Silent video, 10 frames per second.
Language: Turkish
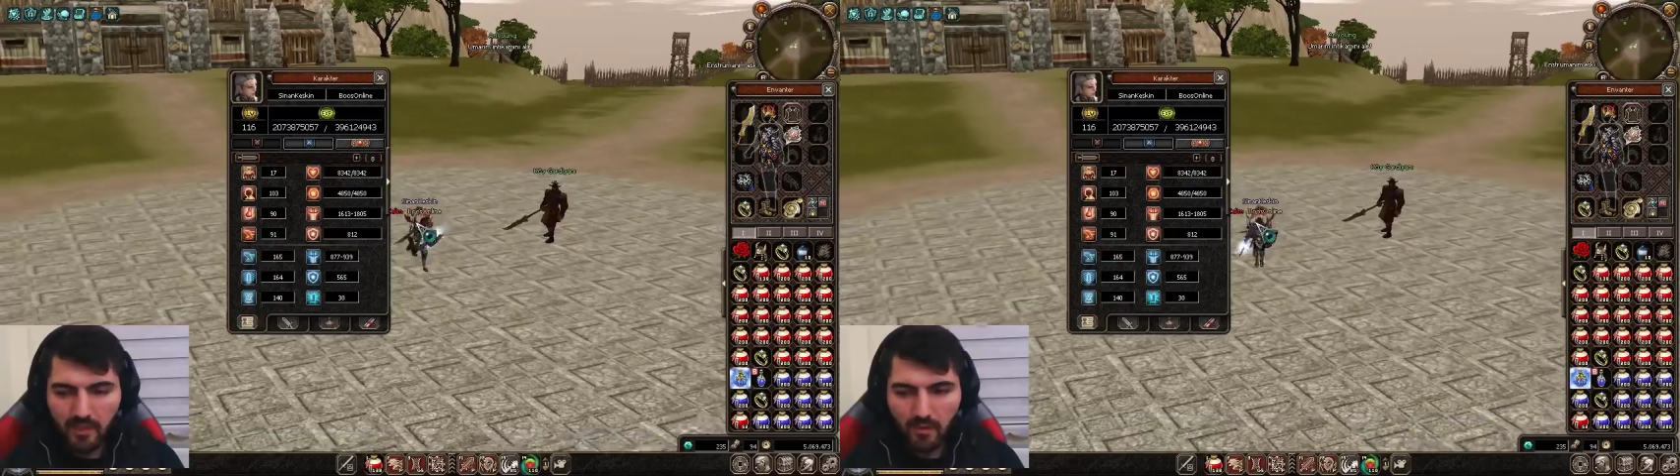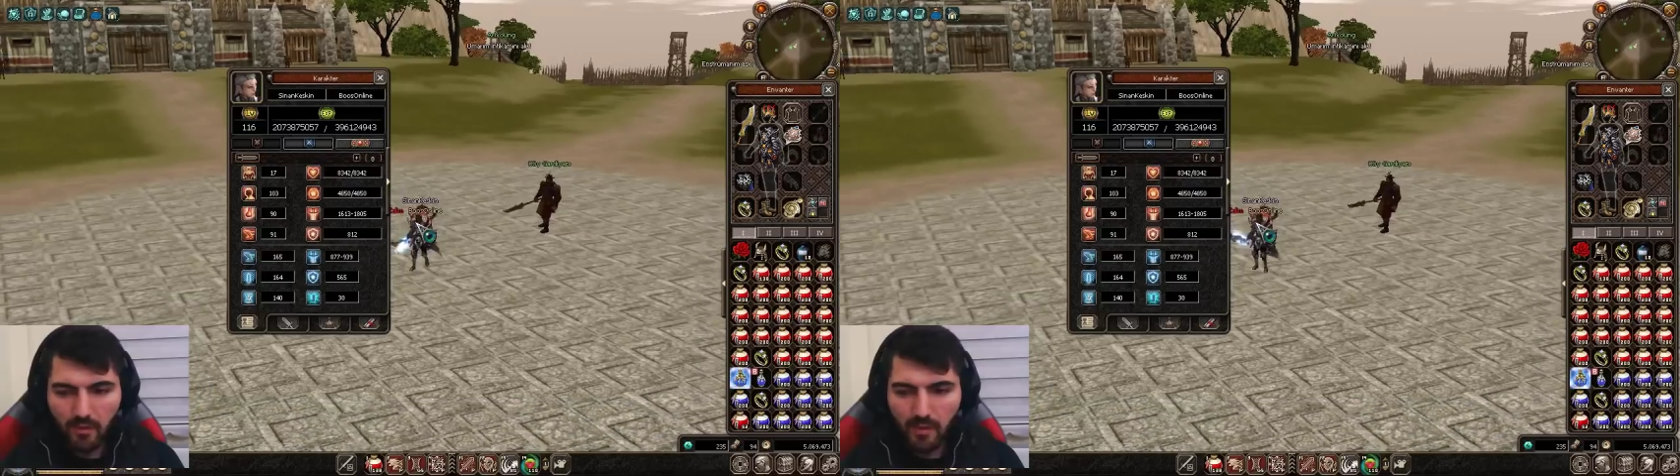
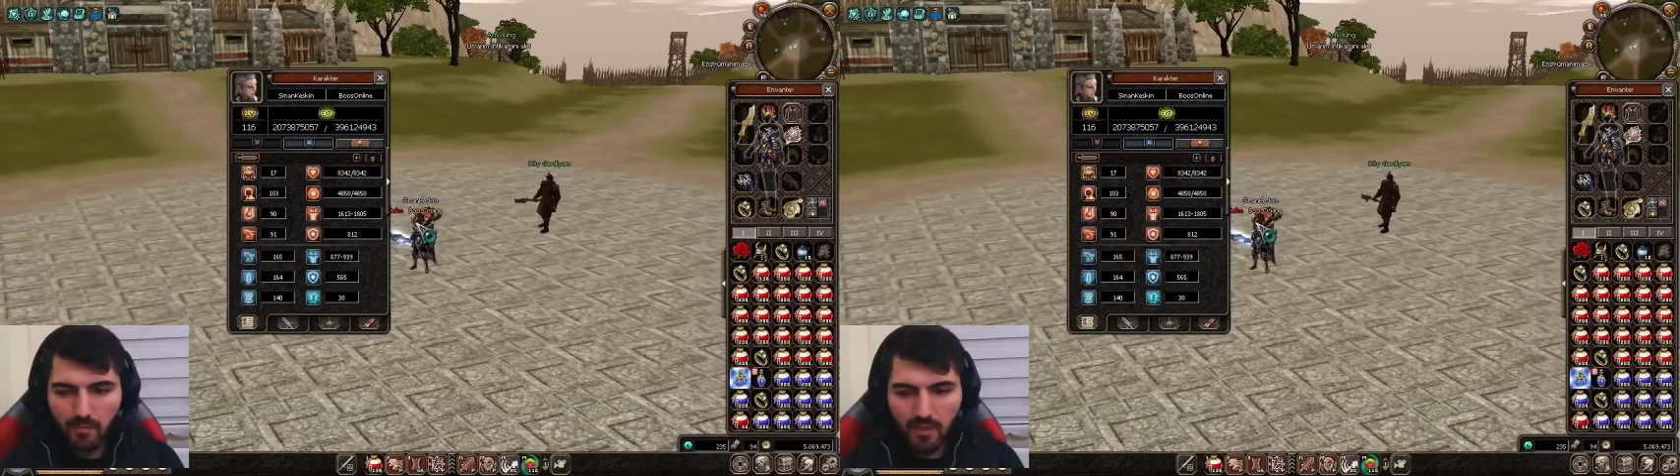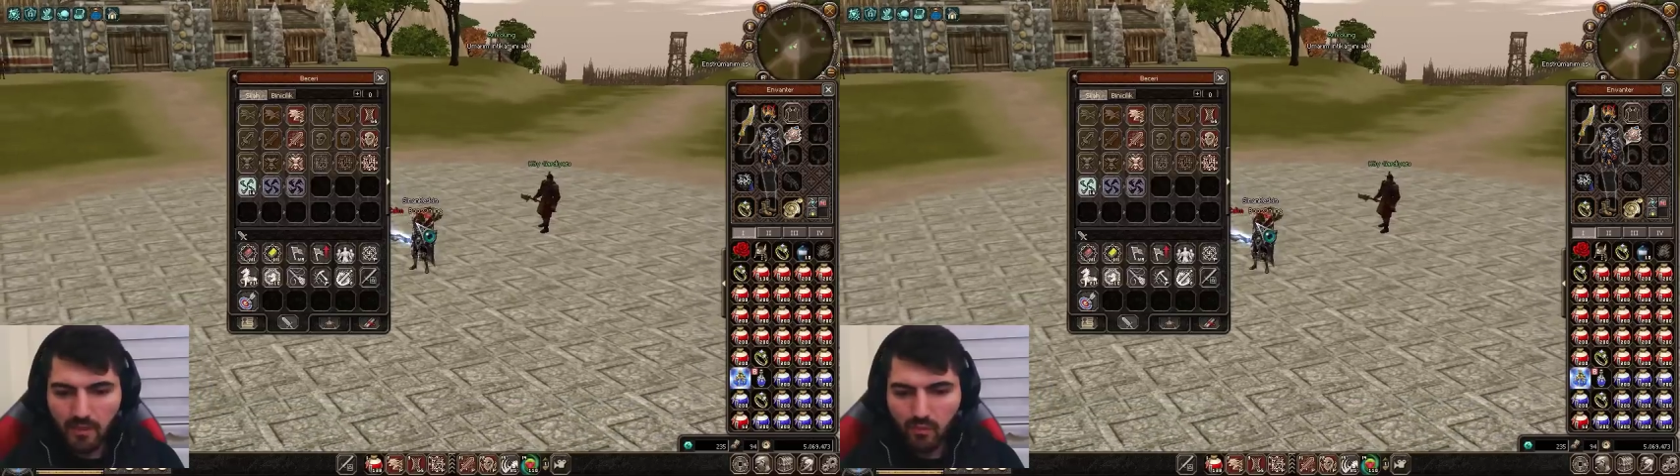önemli
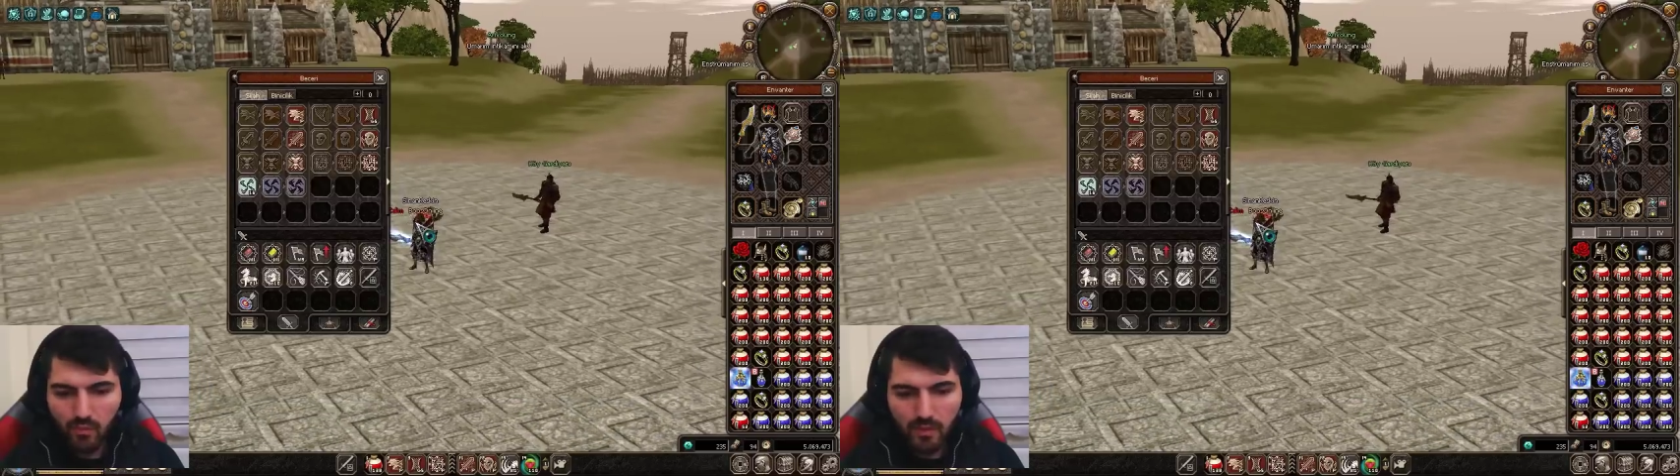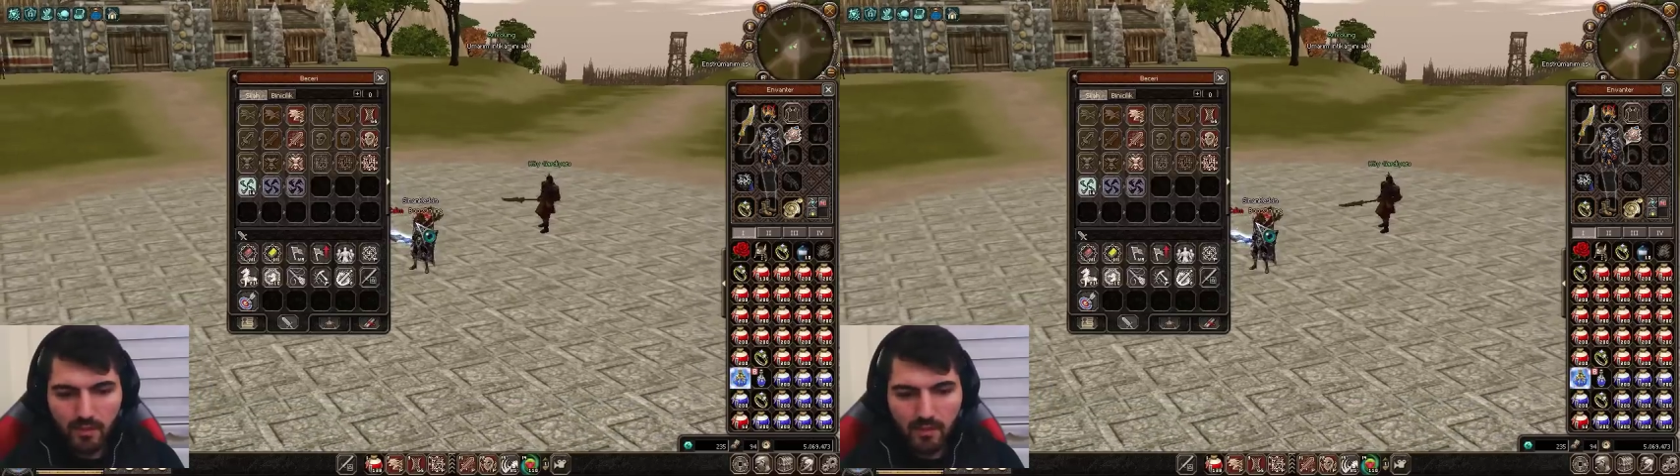değil
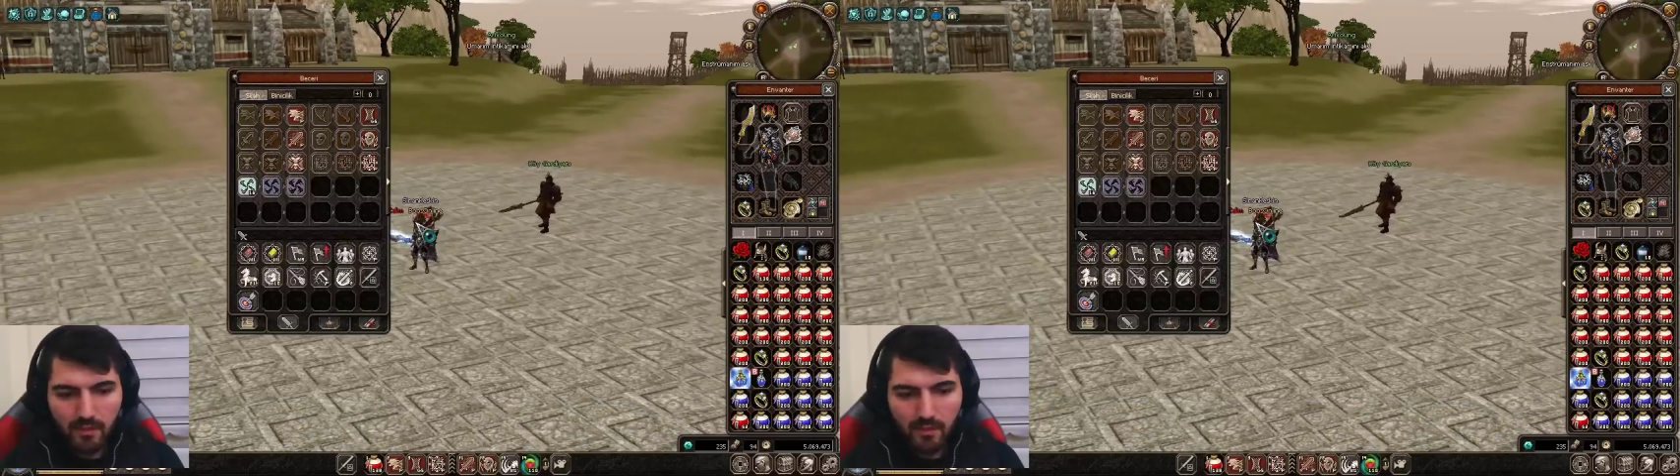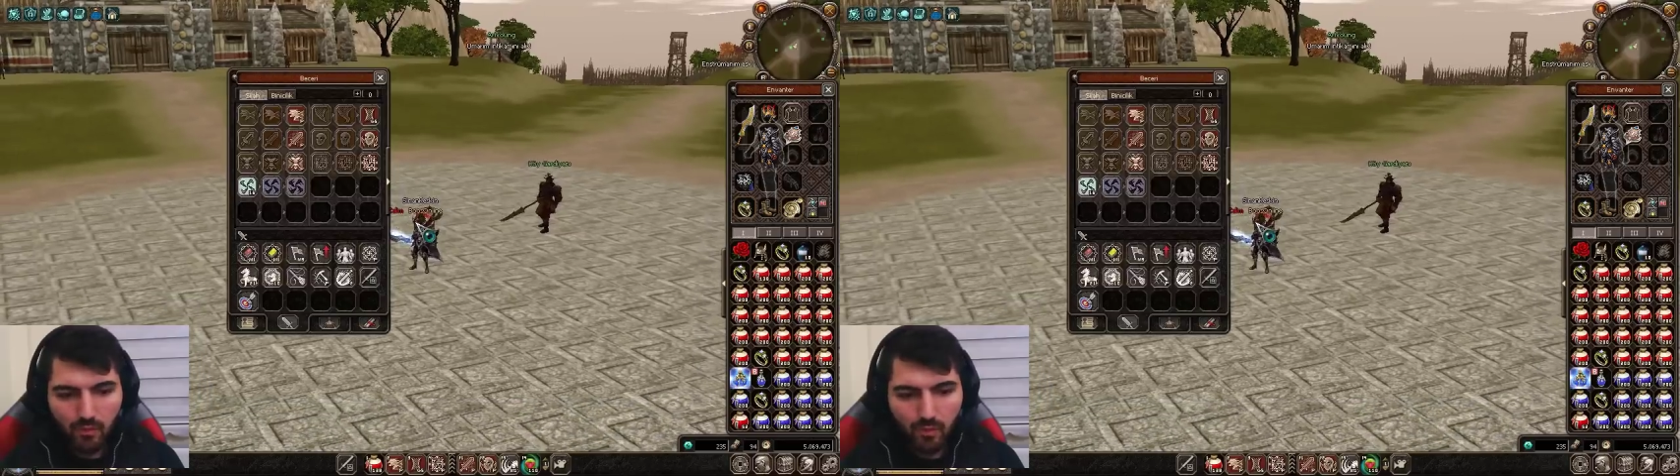Sura'da
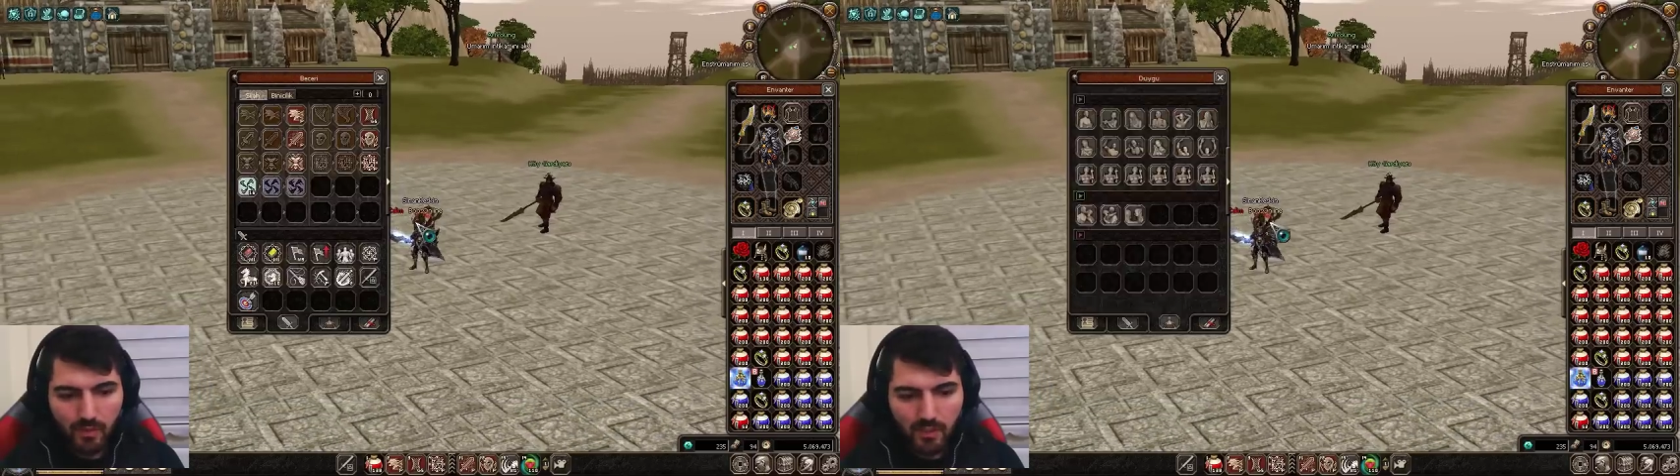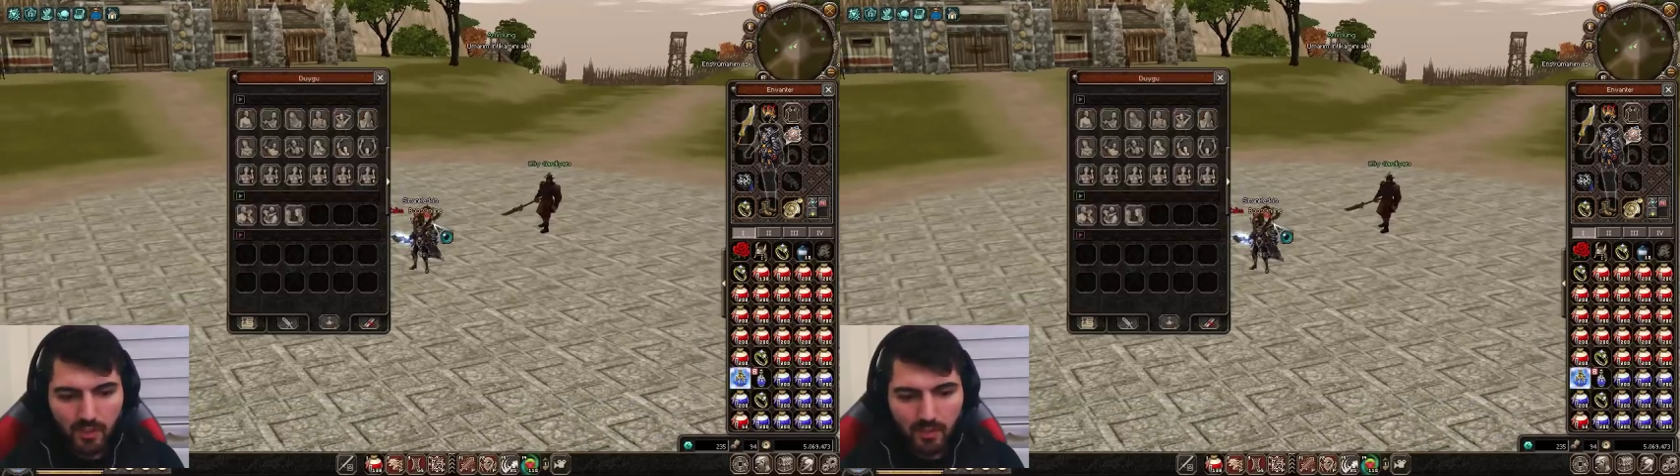zaten durmadan
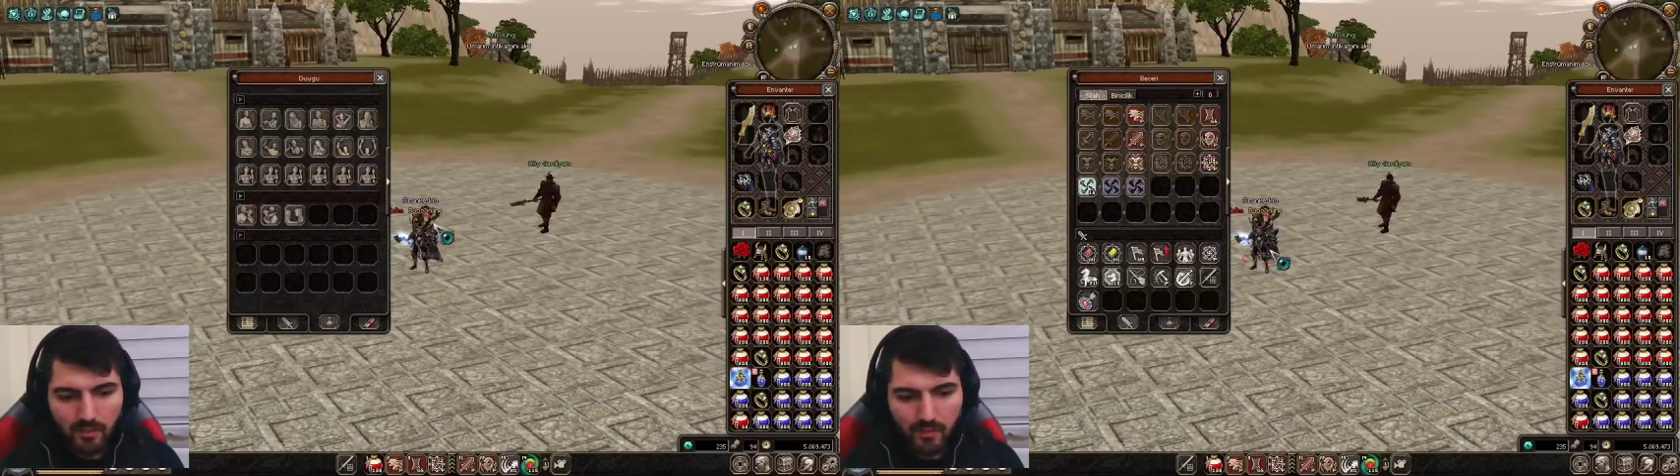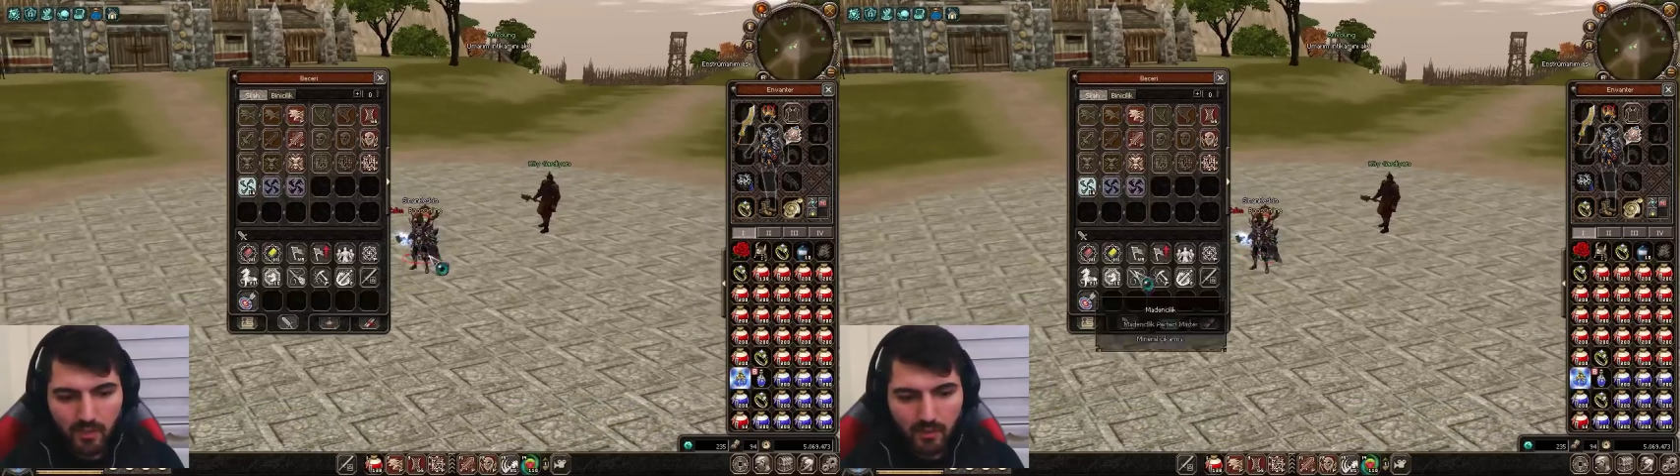
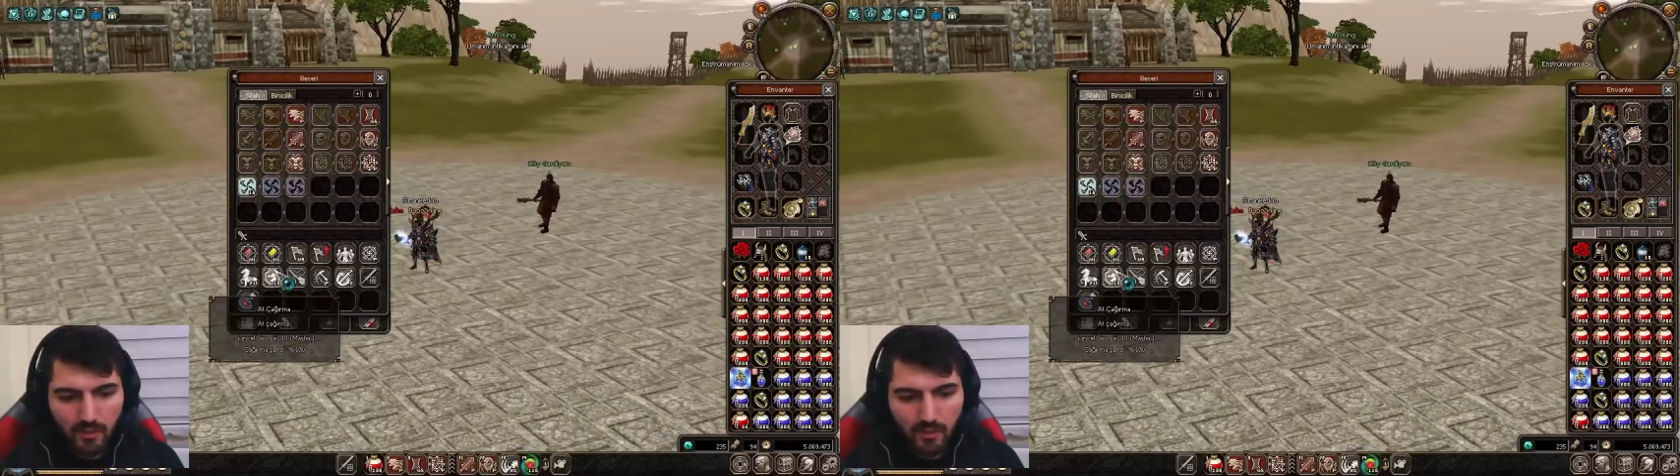çaldığımız için.